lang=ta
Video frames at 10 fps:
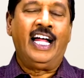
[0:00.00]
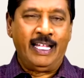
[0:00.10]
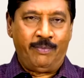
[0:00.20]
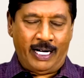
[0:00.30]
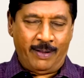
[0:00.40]

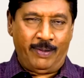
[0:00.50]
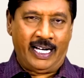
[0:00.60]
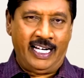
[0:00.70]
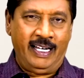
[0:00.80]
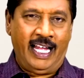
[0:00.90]
அந்த
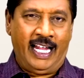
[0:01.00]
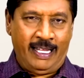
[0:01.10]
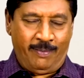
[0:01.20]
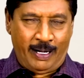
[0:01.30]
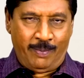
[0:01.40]
மணமகன்
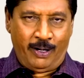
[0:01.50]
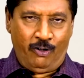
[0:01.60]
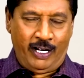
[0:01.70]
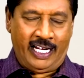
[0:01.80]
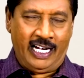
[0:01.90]
அந்த
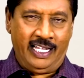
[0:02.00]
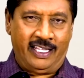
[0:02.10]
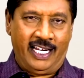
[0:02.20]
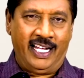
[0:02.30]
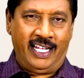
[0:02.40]
மணமகளுடைய
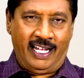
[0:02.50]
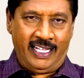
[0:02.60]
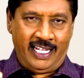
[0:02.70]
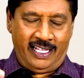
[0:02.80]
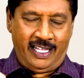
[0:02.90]
கழுத்தில்
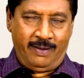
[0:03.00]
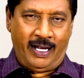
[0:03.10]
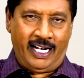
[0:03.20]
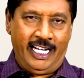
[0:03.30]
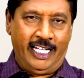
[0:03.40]
அந்த
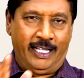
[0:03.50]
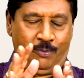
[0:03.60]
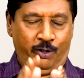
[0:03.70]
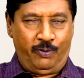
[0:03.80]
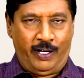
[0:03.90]
திருமாங்கல்யத்தை
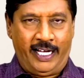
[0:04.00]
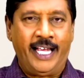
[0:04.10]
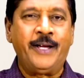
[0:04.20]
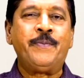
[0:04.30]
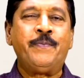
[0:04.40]

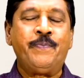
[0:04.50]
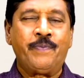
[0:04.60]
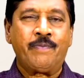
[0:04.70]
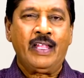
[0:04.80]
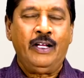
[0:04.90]
போட்டுவாங்க
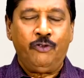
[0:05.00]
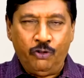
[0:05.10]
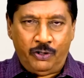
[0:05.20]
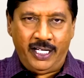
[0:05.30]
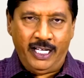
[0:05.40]

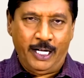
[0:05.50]
சுற்றி